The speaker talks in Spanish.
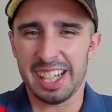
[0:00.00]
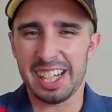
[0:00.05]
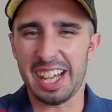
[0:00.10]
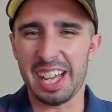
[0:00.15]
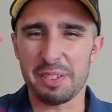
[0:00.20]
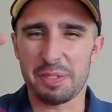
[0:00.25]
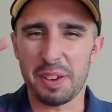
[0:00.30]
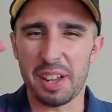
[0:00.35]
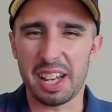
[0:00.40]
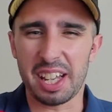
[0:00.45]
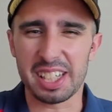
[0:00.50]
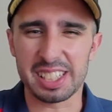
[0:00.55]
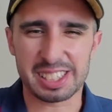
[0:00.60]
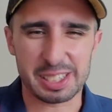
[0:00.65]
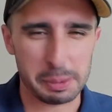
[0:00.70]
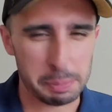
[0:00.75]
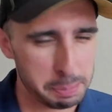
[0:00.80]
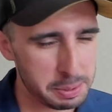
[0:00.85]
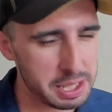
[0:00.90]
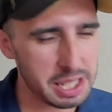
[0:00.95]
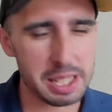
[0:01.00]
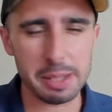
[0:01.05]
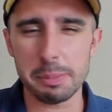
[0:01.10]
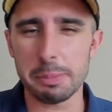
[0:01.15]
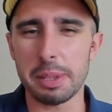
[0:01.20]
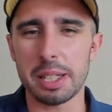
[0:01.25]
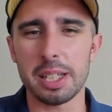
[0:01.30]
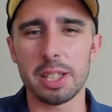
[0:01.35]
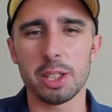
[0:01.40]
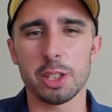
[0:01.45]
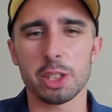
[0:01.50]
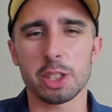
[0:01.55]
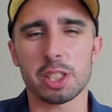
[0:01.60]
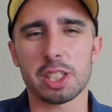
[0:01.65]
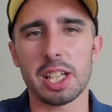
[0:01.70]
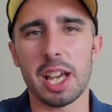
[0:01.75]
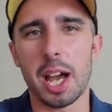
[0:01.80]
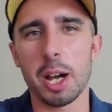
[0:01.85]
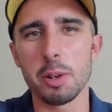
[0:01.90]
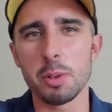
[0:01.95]
Hola fellas,
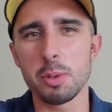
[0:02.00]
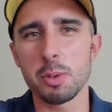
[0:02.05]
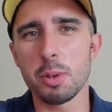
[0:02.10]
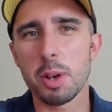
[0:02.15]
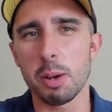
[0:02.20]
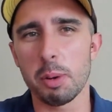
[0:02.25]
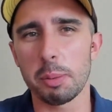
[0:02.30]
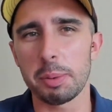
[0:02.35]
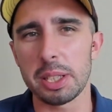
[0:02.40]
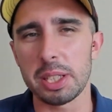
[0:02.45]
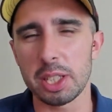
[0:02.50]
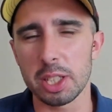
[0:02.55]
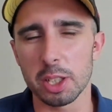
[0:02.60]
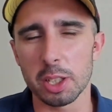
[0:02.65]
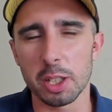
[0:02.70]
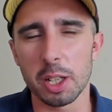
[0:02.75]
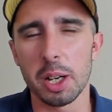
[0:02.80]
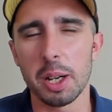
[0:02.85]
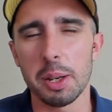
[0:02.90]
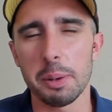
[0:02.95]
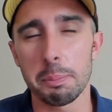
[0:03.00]
bienvenidos a un nuevo vídeo.